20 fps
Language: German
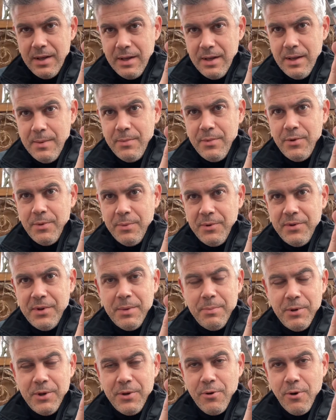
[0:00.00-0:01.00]
Ihm tun wir es
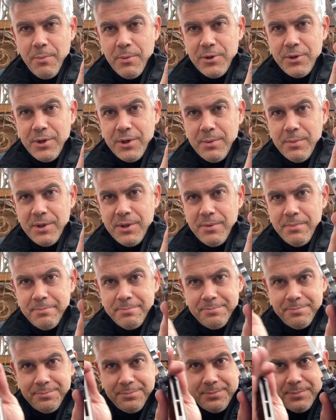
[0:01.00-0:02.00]
nicht mit Kommastellen mal um.
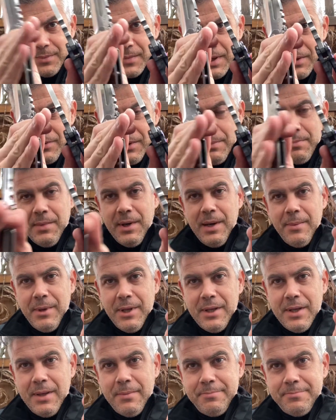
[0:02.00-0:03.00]
7
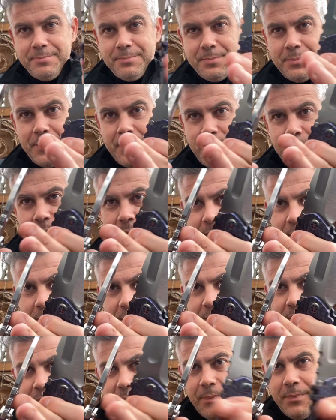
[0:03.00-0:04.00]
mm und
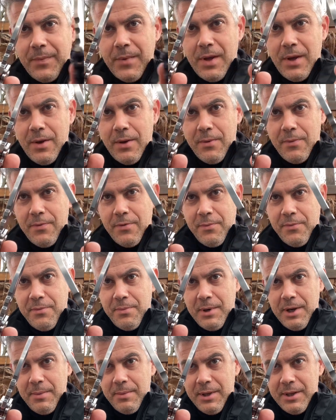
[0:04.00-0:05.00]
hier 5
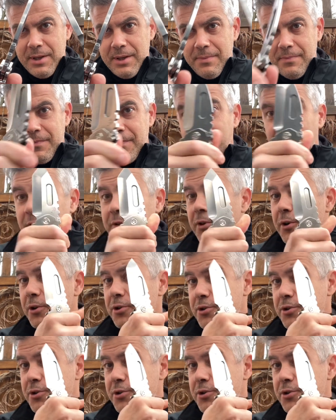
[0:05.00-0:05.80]
mm, was auch